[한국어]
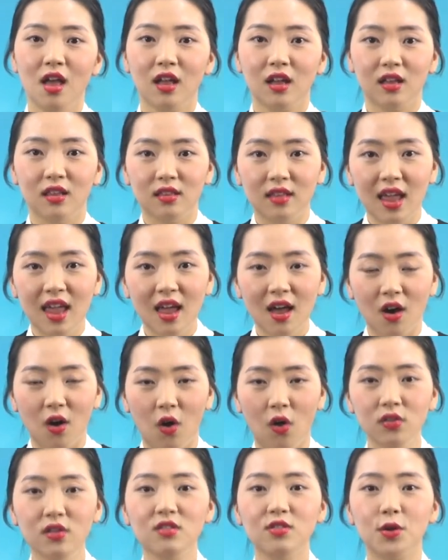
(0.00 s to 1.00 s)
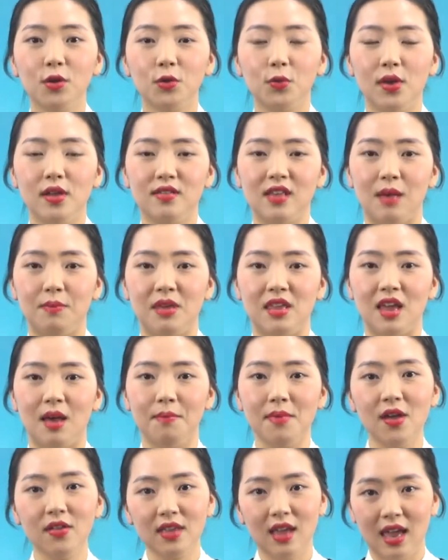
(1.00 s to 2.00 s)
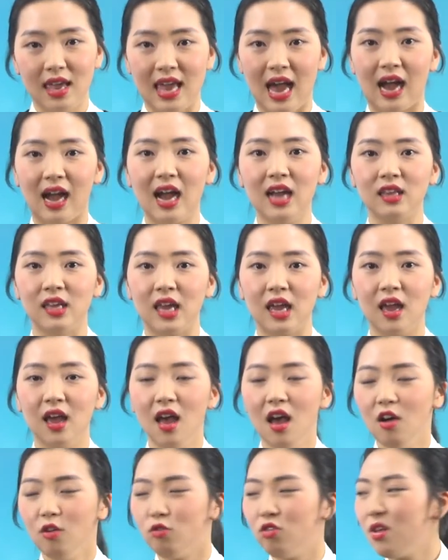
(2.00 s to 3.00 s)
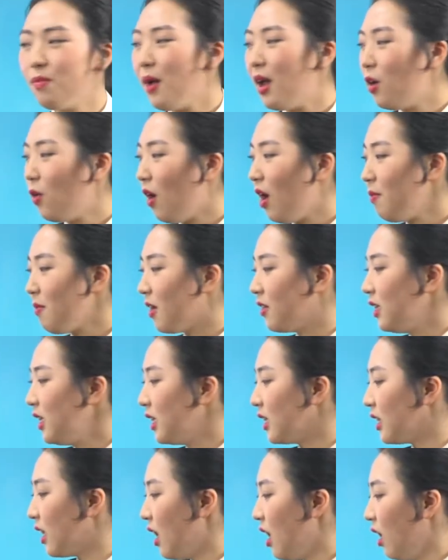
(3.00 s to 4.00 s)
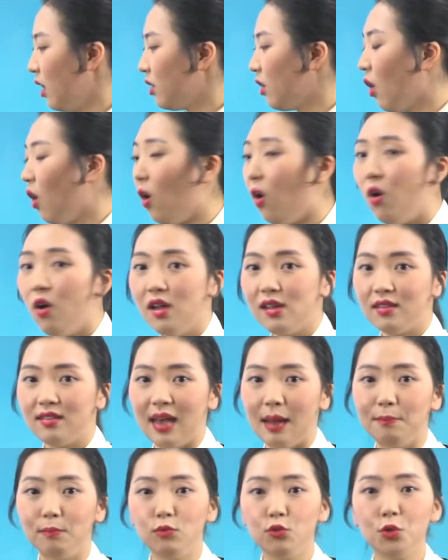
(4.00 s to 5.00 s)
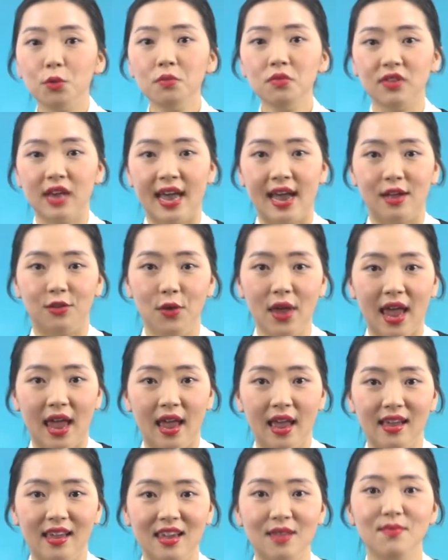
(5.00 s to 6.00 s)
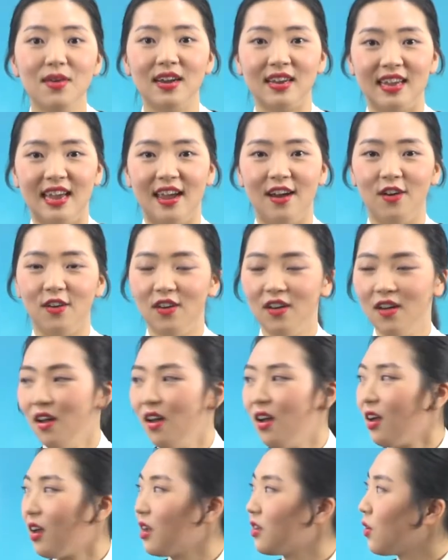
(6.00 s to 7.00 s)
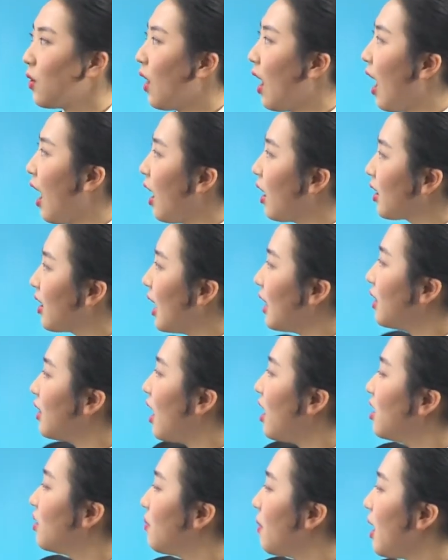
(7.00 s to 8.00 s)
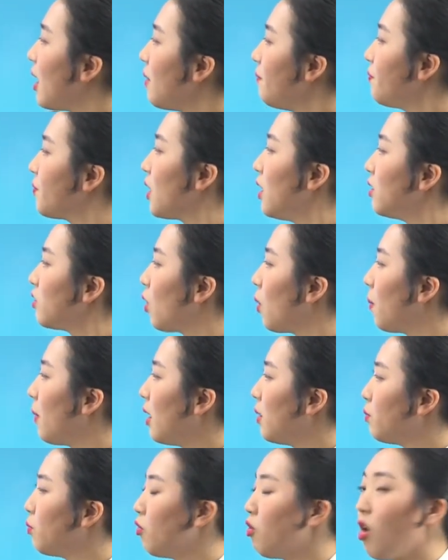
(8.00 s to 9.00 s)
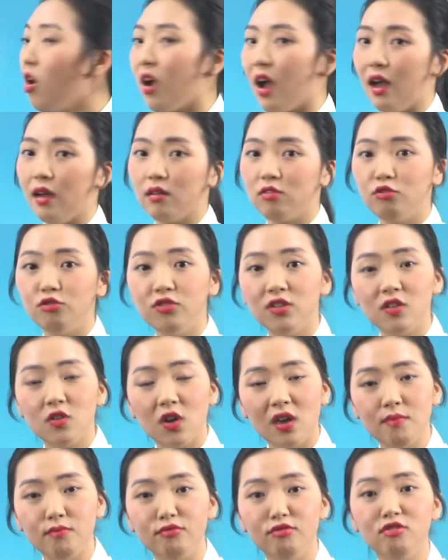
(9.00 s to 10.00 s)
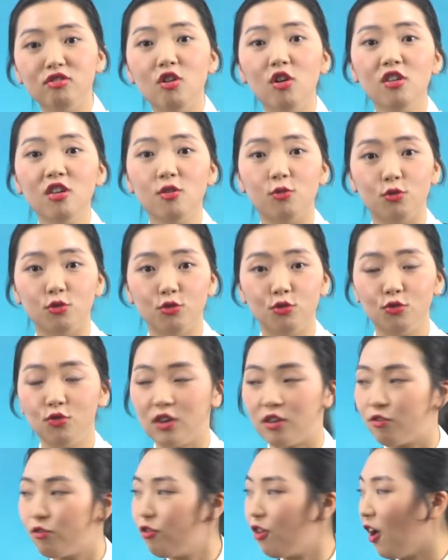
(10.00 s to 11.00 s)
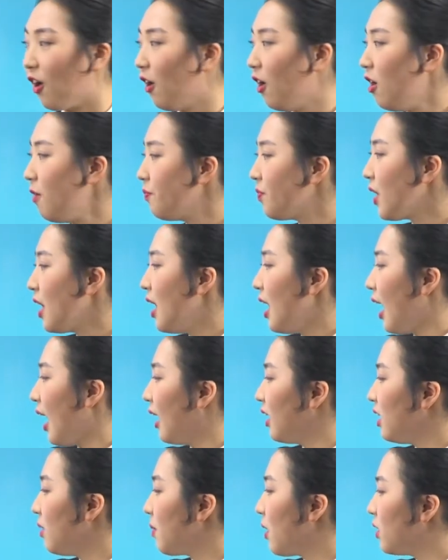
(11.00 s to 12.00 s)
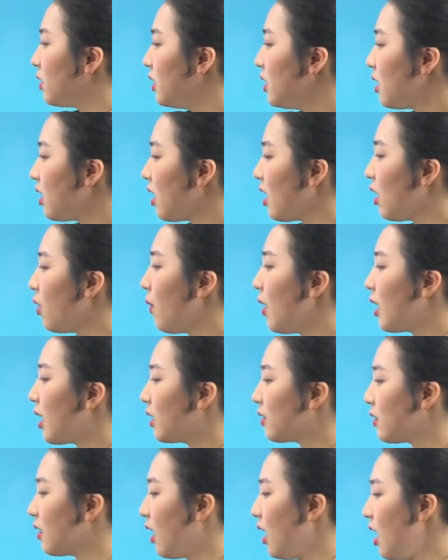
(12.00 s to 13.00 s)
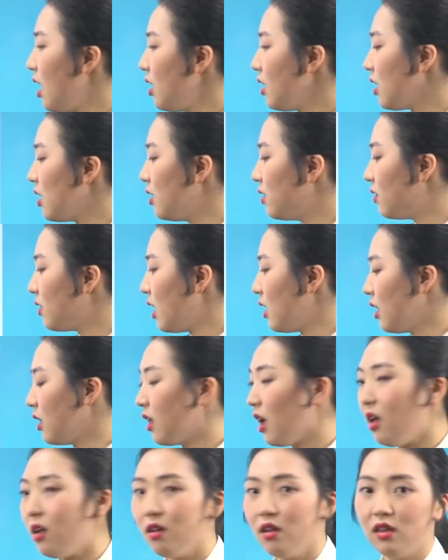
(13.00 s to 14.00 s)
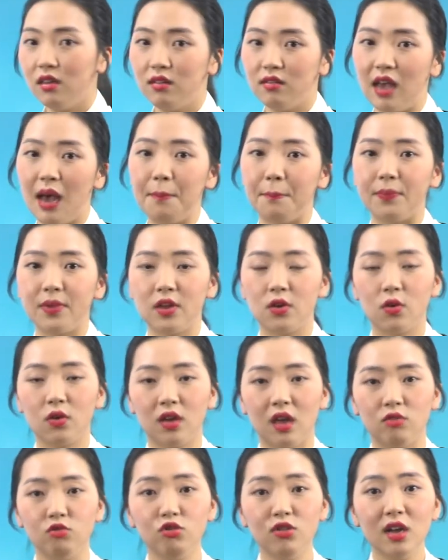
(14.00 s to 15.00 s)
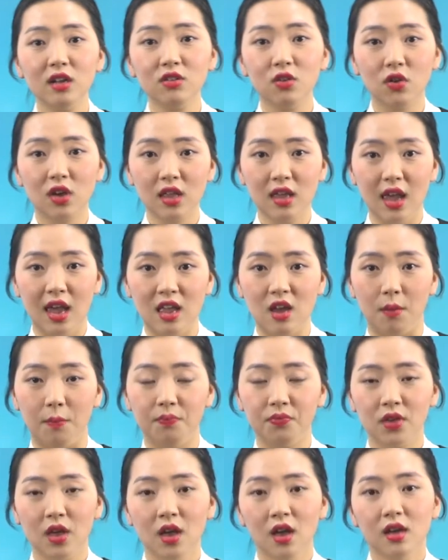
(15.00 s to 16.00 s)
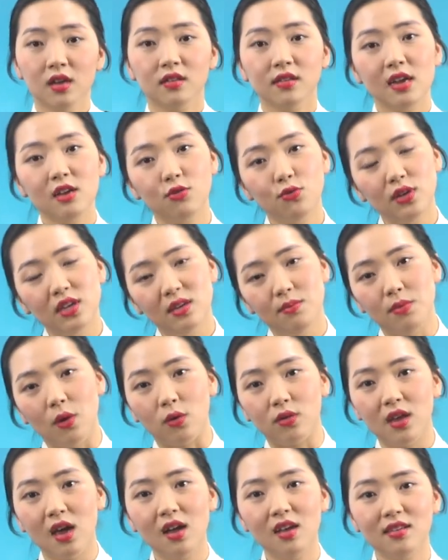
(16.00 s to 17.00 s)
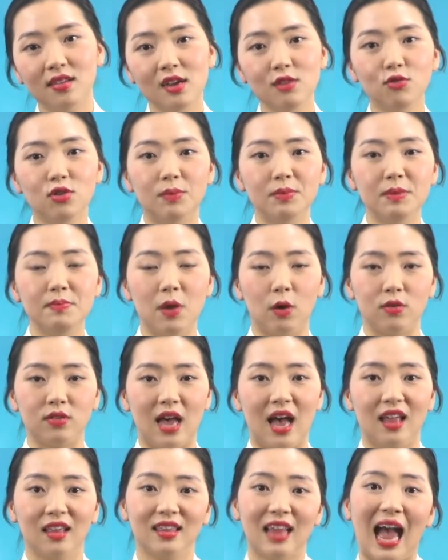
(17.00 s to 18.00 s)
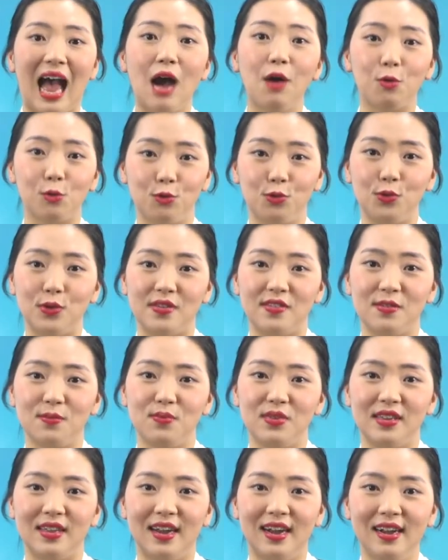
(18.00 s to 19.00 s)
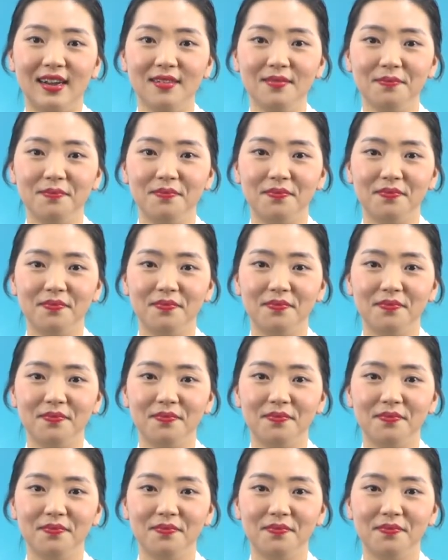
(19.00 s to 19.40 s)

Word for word: 근데 어느 정도의 잠이냐면 약간의. 우리말로 하면은 너 잠 좀 자야 돼. 이 말이에요. 그래서 아, get 다음에 정말 무언가 구체적인 물건이 올 수도 있고요. 아니면은 기회라든가 일자리나 잠 이렇게 추상적인 개념 셀 수 있는 명사, 셀 수 없는 명사 다 올 수 있습니다.